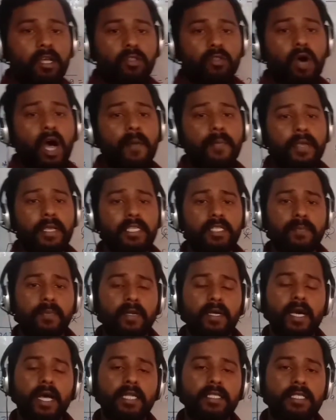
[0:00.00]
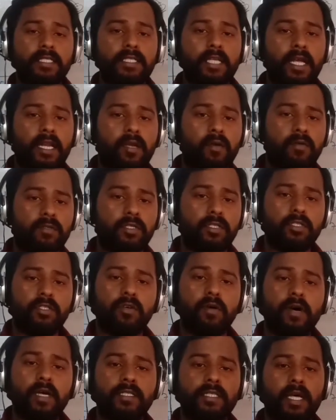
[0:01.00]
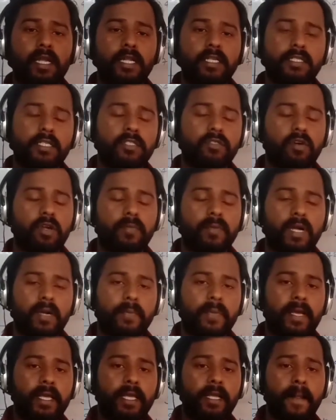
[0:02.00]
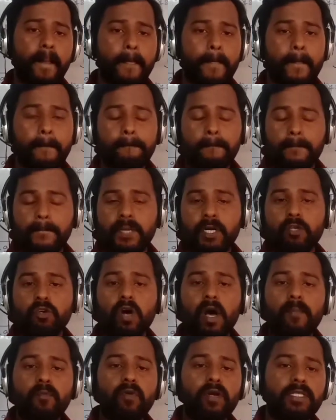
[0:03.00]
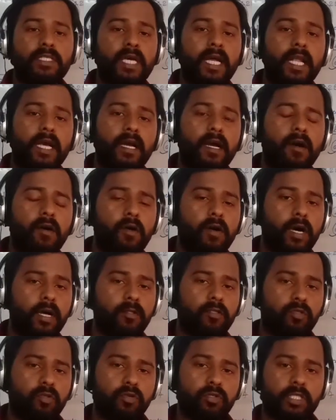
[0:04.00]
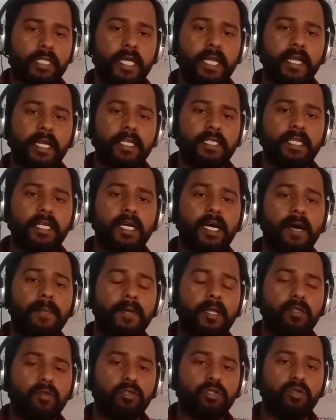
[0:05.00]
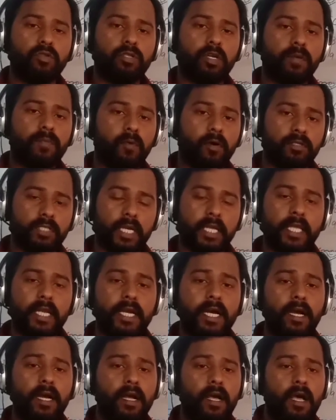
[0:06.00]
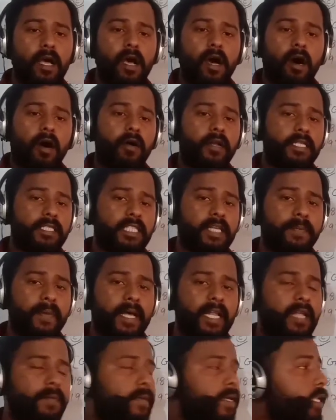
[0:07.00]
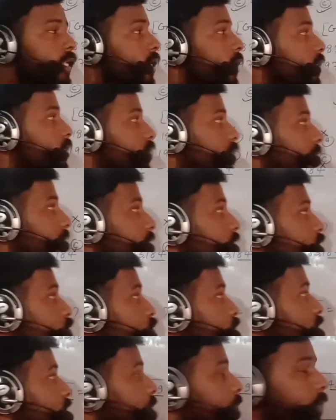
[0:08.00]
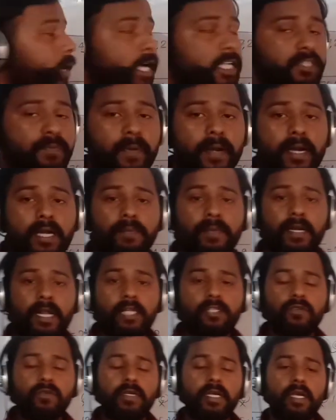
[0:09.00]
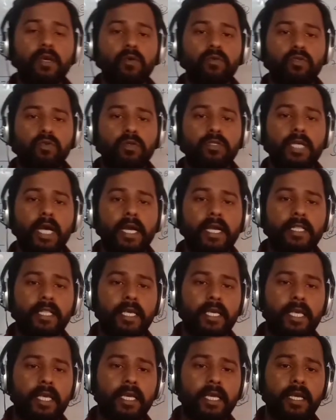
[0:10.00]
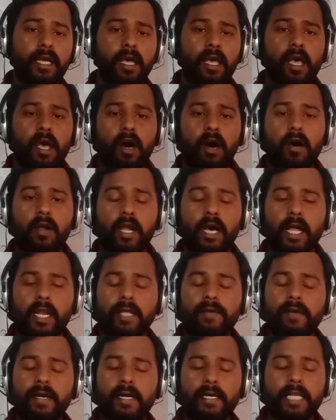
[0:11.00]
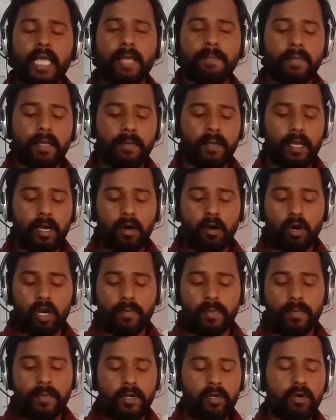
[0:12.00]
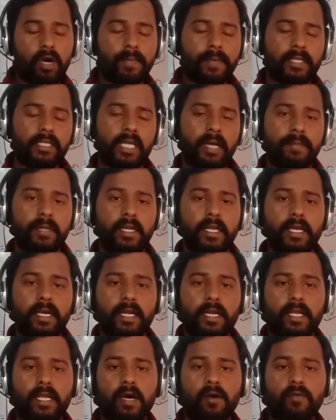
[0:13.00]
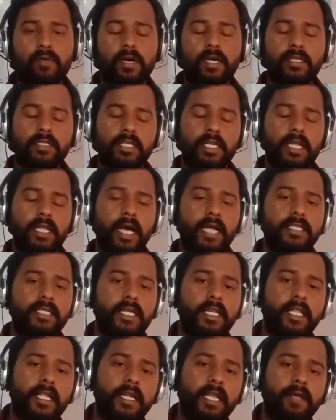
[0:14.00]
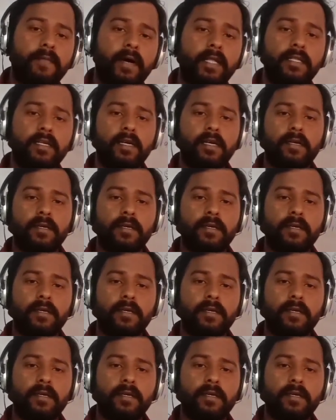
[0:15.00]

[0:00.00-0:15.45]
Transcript: तो आप इस प्रकार से सारे क्वेश्चंस को आसानी से सॉल्व कर पाएंगे वीडियो आपको अच्छा लगा होगा तो शेयर कीजिएगा अपने दोस्तों तक पहुँचाइएगा और इससे पहले मैंने स्क्वायर एंड रूट के पाँच पार्ट बना चुके हैं उसको जाके देखेंगे और आने वाले टाइम में मैं और भी वीडियो आपके सामने लेकर के आऊँगा चलिए आज के लिए धन्यवाद